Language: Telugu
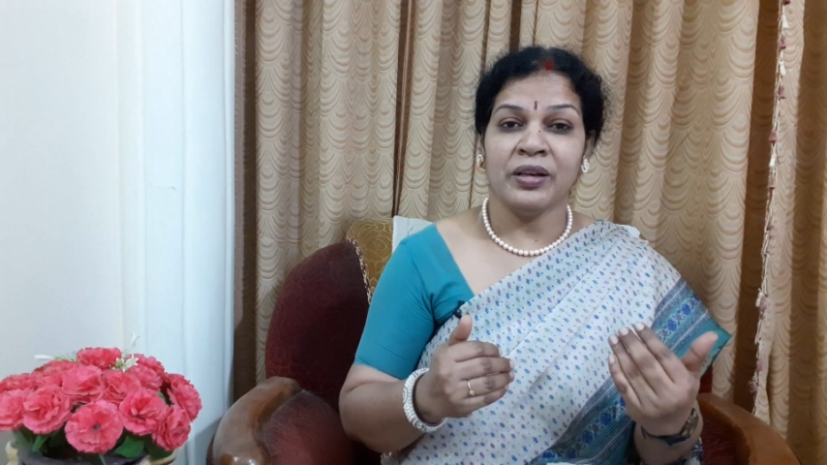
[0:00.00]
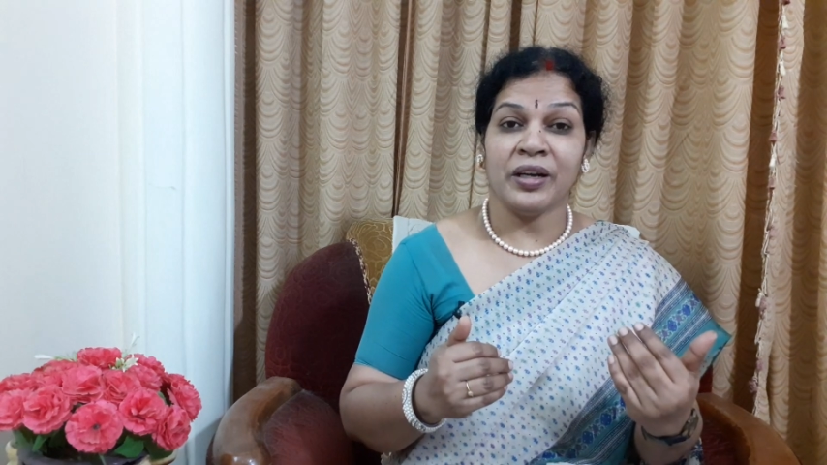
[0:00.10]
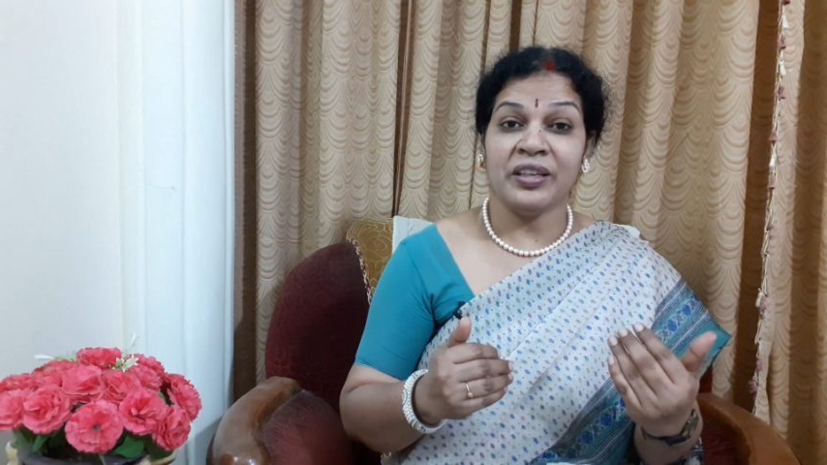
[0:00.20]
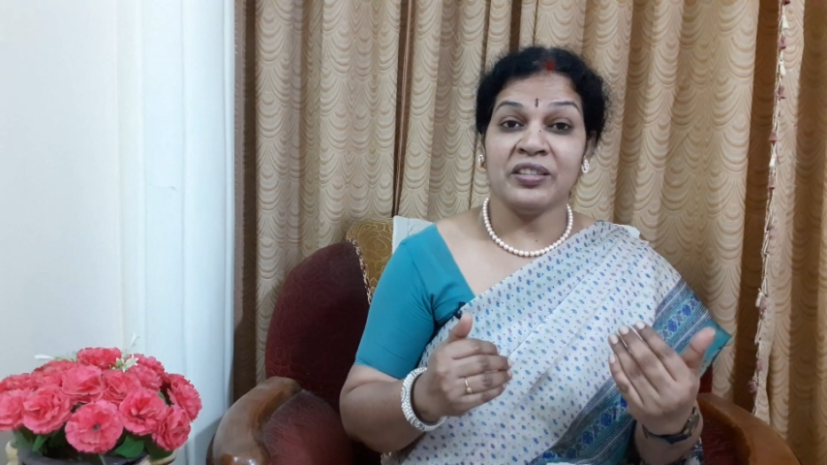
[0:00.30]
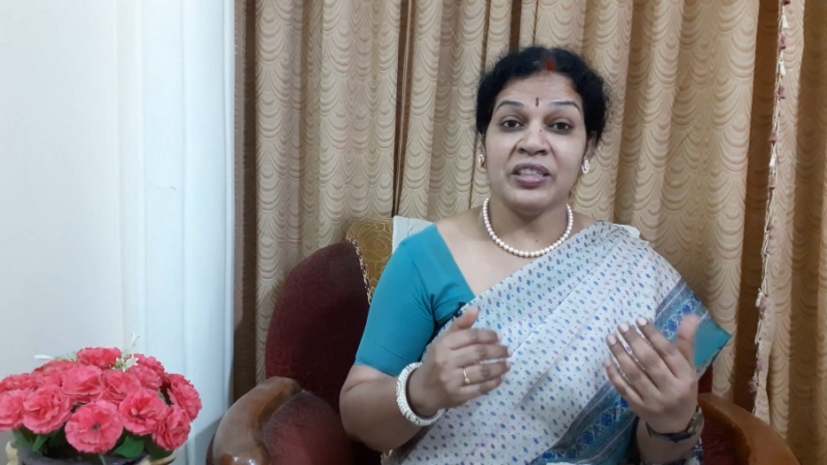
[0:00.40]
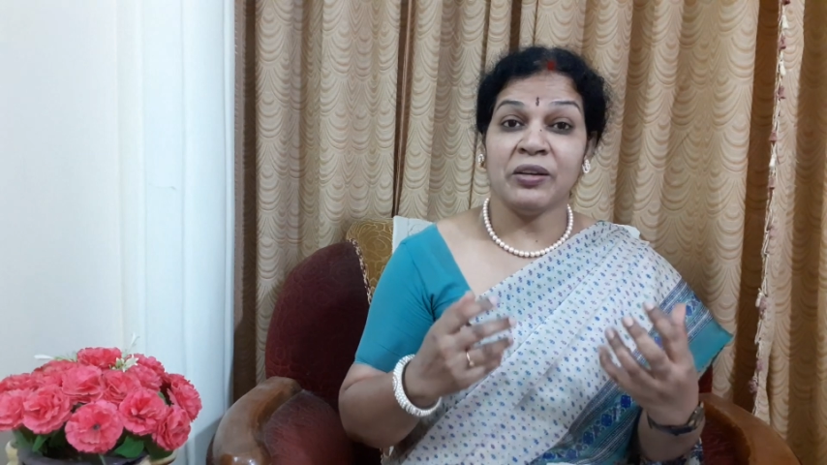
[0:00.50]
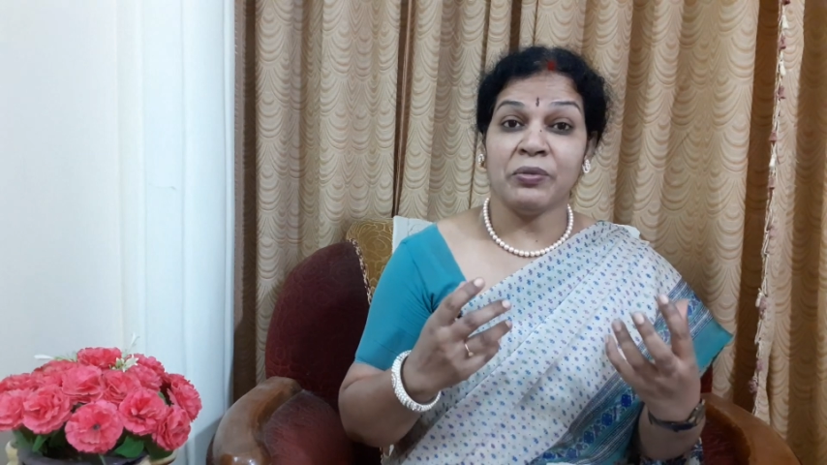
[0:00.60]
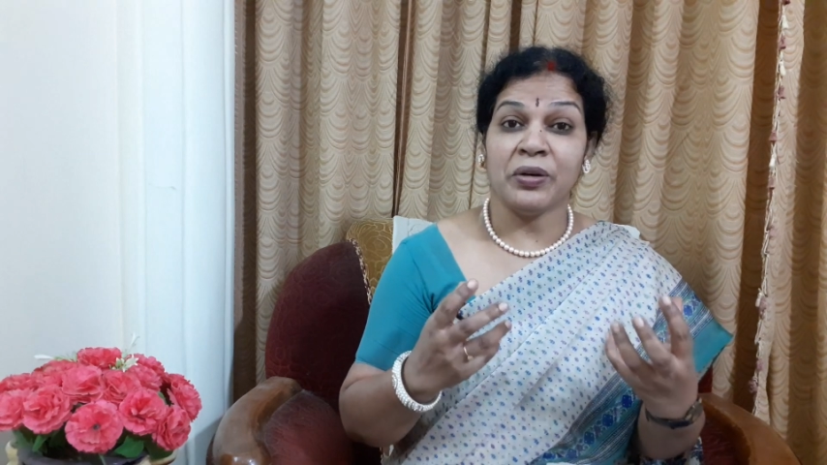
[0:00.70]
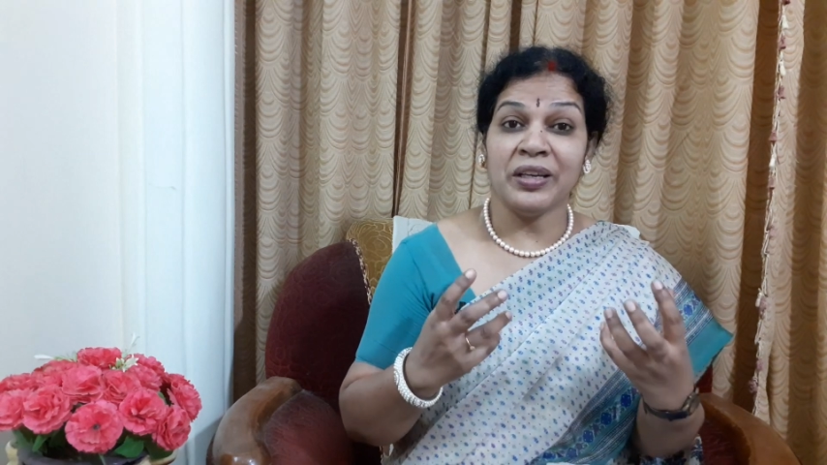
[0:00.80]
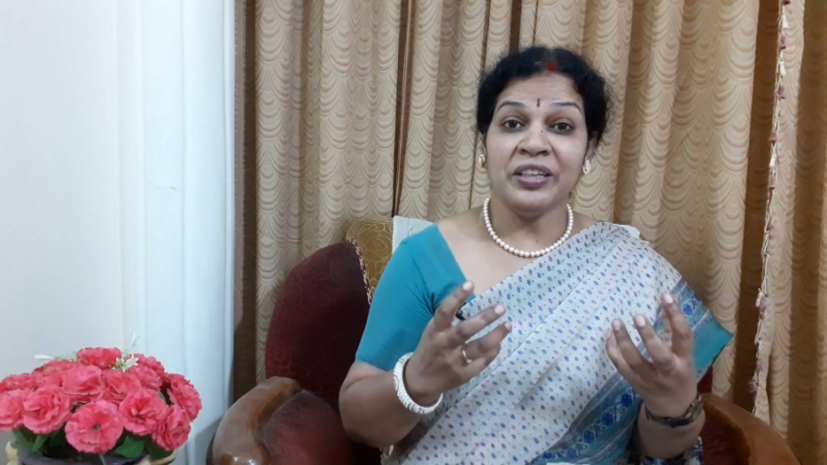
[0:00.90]
అనేసి
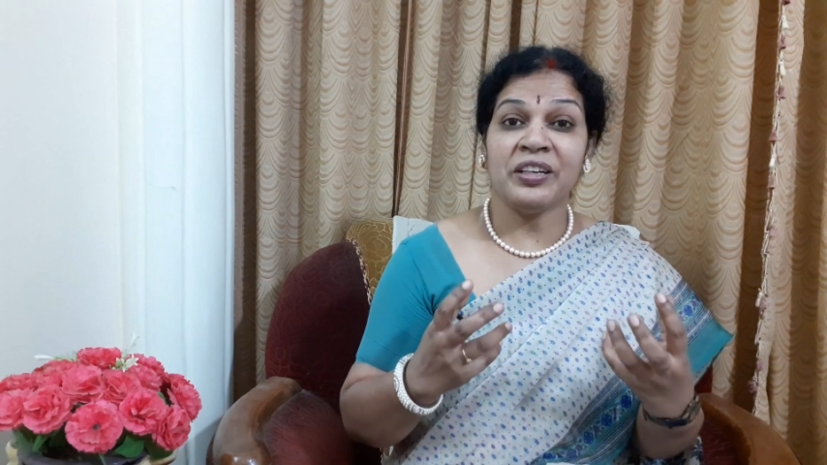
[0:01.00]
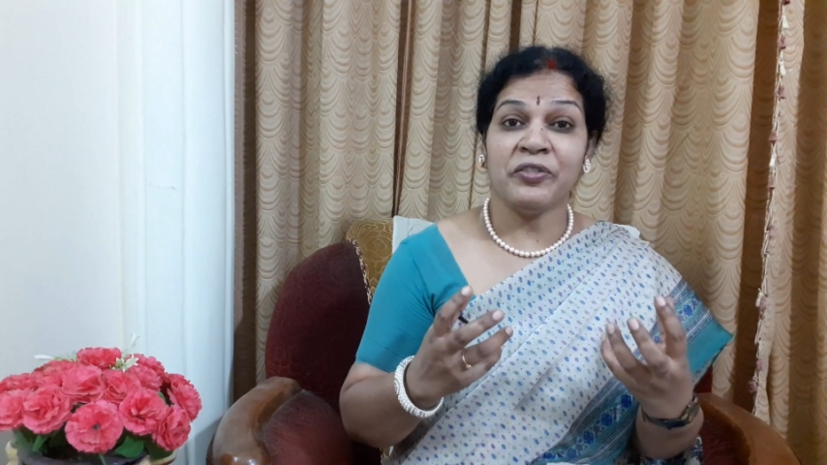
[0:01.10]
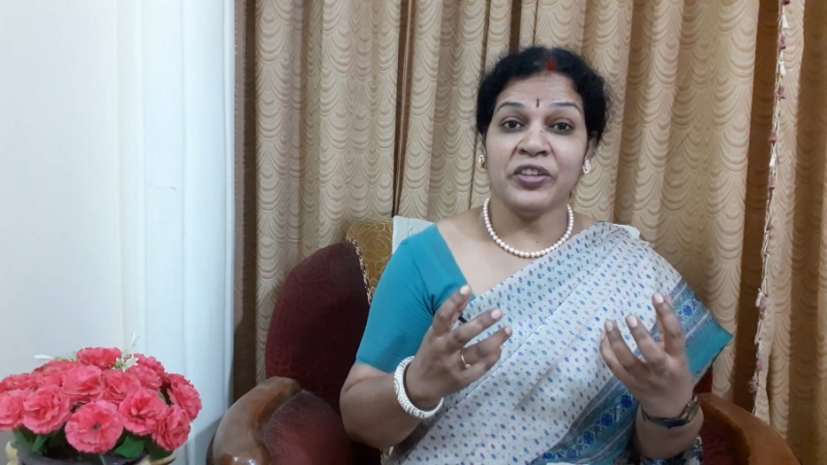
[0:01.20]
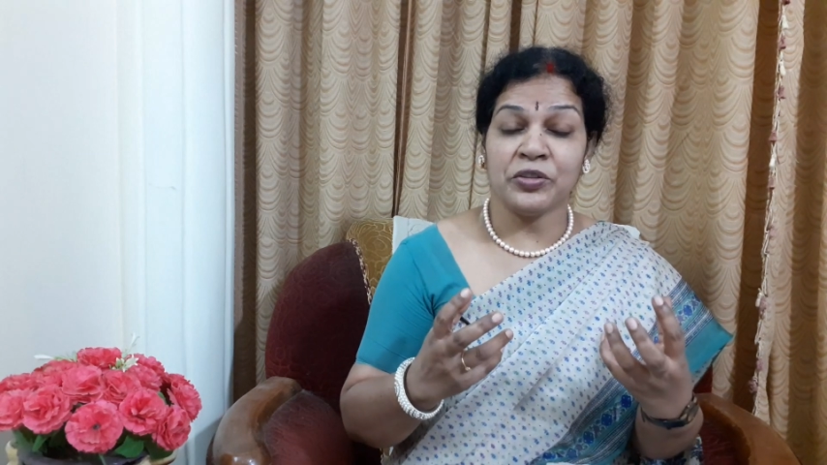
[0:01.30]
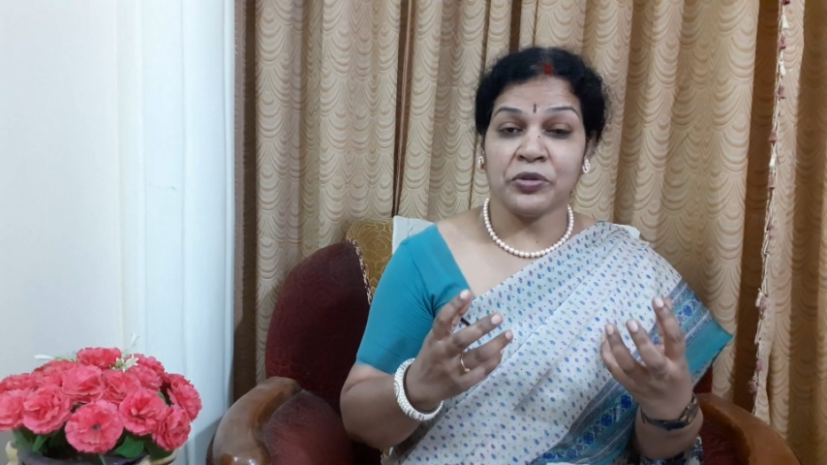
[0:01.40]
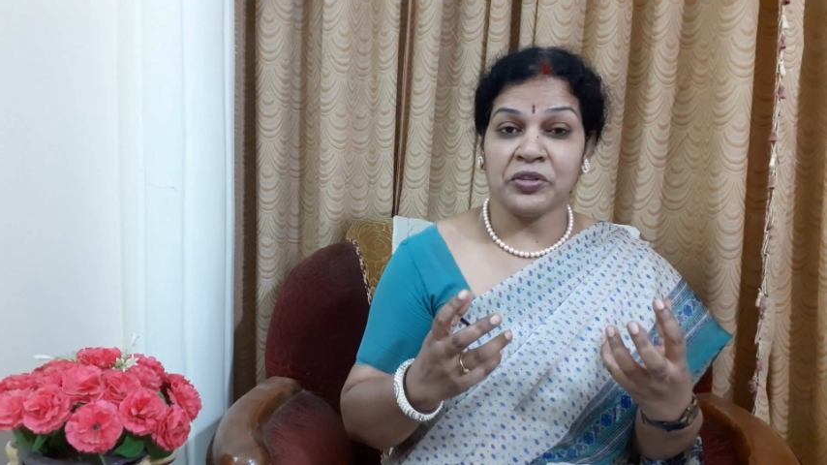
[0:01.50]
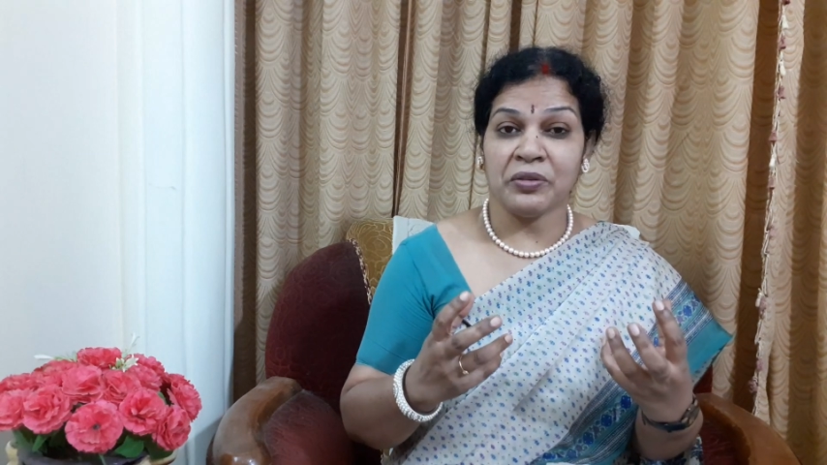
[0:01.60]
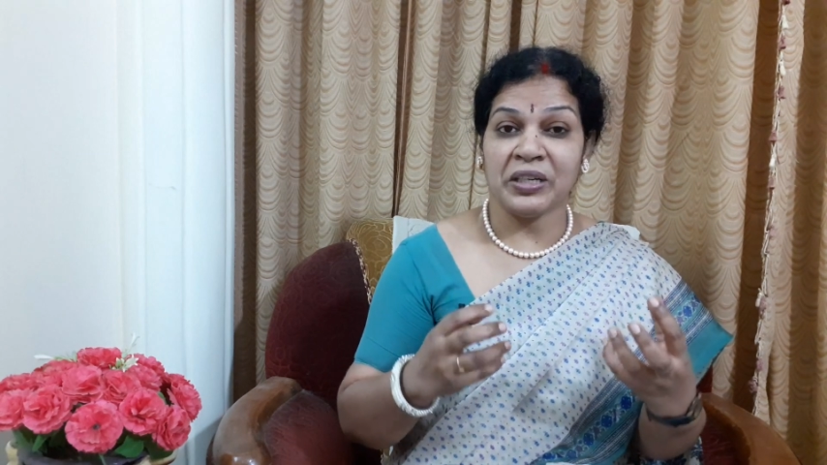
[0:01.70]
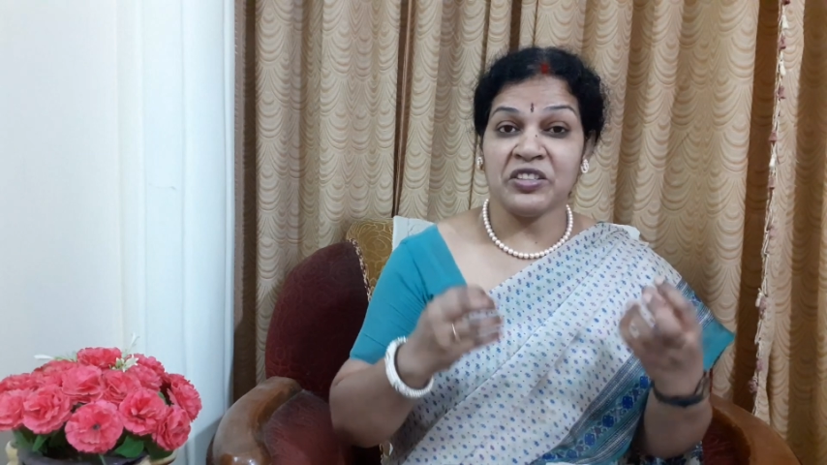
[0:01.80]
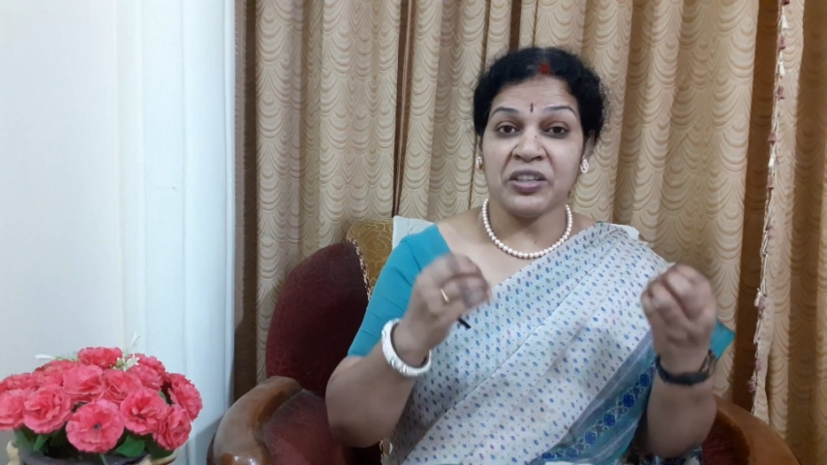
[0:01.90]
వైలెంట్ ఫీచర్స్ వచ్చాయి ఎవరైనా